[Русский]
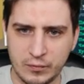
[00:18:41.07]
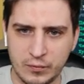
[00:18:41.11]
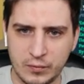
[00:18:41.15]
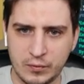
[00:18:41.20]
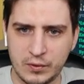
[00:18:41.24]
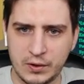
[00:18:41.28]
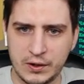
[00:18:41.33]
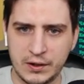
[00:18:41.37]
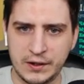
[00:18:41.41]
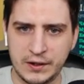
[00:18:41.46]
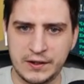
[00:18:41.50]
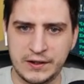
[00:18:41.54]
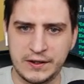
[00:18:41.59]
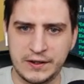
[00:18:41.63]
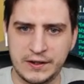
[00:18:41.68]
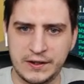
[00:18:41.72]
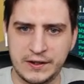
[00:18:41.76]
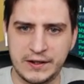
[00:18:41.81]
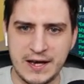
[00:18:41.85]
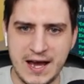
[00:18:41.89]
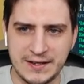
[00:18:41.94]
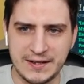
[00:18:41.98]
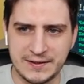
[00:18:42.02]

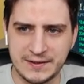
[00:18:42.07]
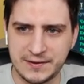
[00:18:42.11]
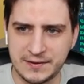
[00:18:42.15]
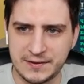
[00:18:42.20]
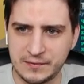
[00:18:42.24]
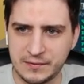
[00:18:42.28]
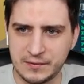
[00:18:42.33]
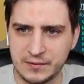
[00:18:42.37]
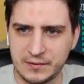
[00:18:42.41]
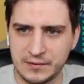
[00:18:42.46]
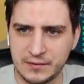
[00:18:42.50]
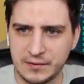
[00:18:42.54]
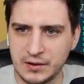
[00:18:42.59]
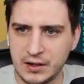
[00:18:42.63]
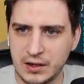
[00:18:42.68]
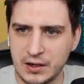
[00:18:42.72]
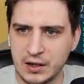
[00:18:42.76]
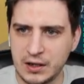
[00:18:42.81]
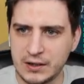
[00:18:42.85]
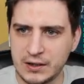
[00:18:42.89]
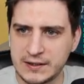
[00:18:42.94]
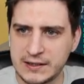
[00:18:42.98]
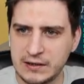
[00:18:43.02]
Есть!
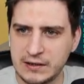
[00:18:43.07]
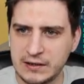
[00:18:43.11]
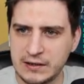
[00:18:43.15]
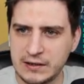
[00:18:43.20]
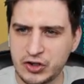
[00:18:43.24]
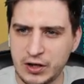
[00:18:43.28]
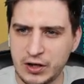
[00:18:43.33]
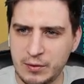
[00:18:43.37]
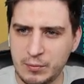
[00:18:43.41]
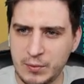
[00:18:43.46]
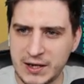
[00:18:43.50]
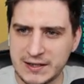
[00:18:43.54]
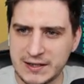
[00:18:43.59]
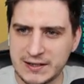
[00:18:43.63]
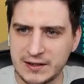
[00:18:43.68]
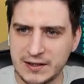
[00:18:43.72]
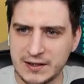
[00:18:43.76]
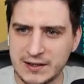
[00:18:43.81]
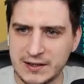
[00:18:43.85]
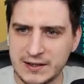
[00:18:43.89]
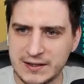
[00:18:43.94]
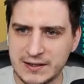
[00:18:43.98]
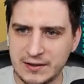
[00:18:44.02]
сливочное
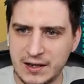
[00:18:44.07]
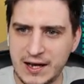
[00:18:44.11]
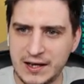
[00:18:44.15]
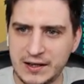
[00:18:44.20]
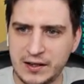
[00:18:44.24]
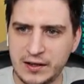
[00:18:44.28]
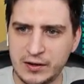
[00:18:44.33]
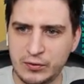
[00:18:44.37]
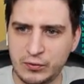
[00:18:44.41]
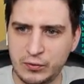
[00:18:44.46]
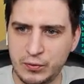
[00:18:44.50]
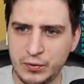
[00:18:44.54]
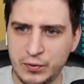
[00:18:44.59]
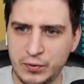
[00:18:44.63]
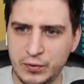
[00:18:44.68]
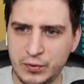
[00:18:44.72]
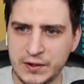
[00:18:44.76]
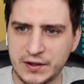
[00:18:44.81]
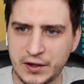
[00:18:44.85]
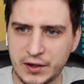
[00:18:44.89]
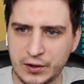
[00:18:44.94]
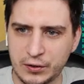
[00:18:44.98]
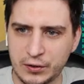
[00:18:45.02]
масло, злаки,
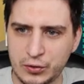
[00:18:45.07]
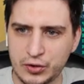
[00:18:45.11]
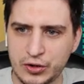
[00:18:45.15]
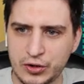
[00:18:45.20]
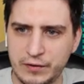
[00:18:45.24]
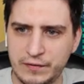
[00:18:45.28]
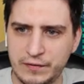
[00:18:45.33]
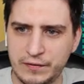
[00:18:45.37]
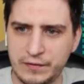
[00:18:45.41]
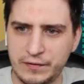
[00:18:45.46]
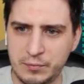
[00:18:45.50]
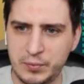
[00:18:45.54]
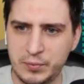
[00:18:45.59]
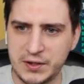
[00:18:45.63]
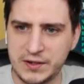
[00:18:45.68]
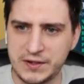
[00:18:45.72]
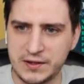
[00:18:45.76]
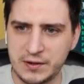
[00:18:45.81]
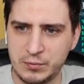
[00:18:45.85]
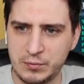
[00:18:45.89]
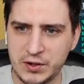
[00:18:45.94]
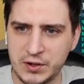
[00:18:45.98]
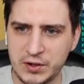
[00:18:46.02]
курица, картошка фри,
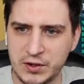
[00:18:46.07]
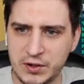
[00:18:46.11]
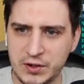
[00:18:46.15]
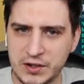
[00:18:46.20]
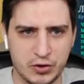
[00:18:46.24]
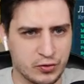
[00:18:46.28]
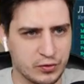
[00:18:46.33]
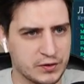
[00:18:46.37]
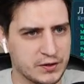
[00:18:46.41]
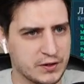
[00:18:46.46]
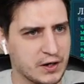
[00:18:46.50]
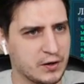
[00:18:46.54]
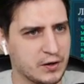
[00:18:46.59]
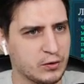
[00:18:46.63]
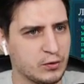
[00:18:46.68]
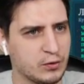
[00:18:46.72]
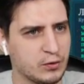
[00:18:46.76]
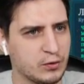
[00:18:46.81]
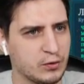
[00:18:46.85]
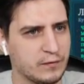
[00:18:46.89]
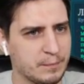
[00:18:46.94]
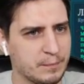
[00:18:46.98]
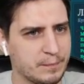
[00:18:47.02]
пицца, микс, мешок с
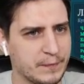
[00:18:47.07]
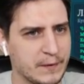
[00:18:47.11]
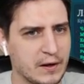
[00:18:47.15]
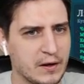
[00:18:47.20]
картофелем.